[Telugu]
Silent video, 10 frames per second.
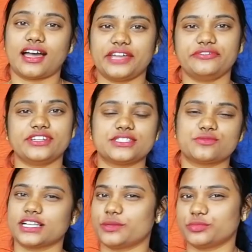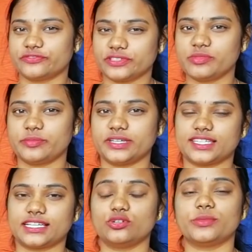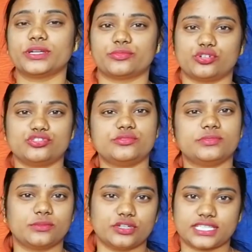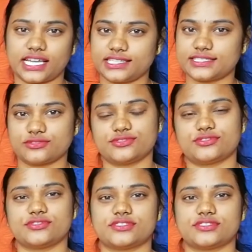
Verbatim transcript: హాయ్ వియర్స్ వెల్కమ్ టు ఫిల్మీ బీట్ తెలుగు మనం రోజు బిగ్ బాస్ హైలైట్స్ చూస్తూ